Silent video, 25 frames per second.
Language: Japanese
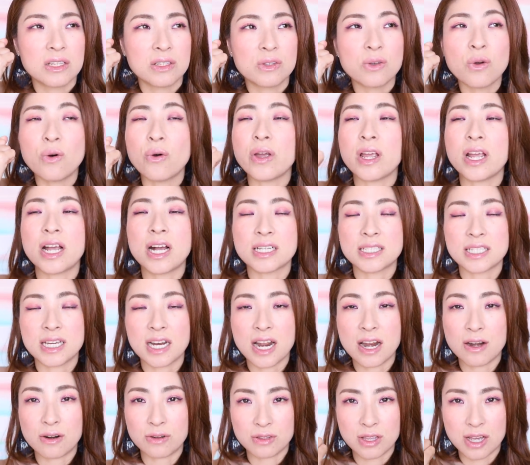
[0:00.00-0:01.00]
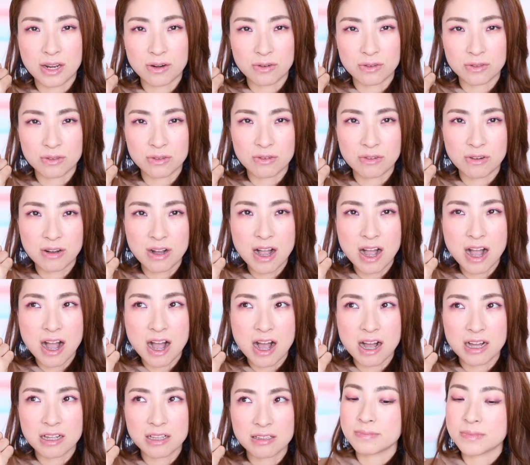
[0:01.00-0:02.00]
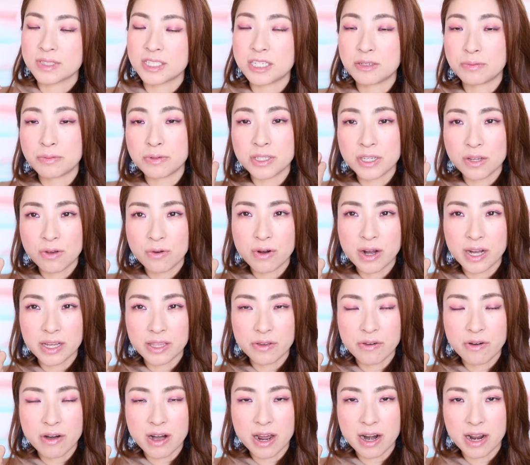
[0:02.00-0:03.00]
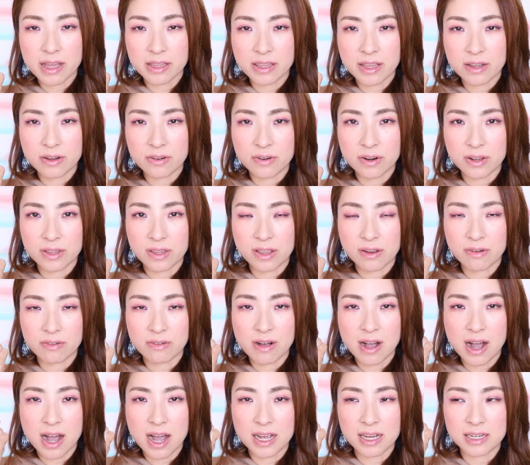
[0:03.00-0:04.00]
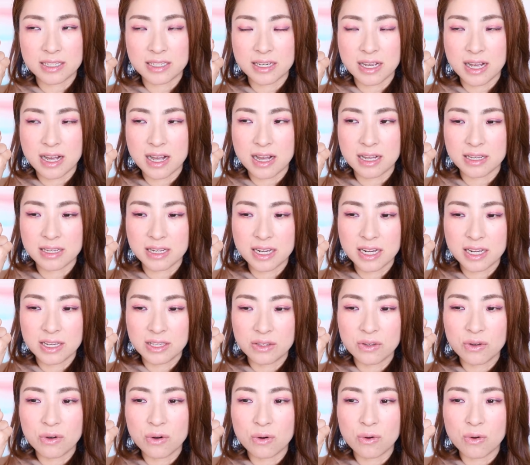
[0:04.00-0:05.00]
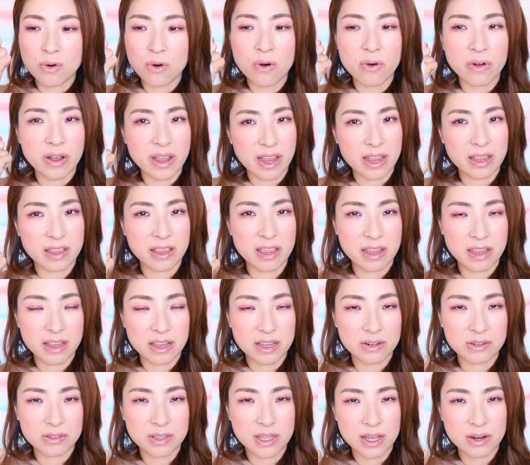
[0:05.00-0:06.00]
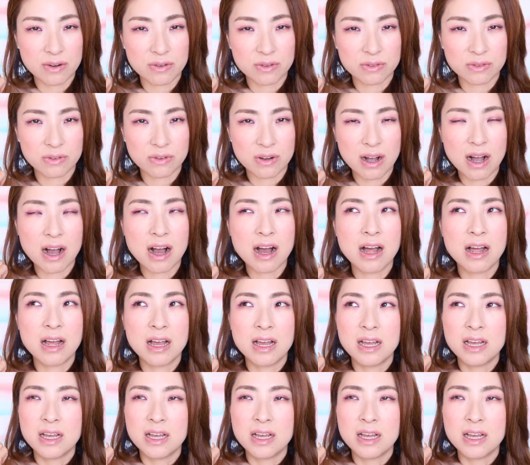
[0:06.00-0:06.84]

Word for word: どう生かされるだろうとか自分にお金を払ってくれてる会社にどう貢献できるだろうとか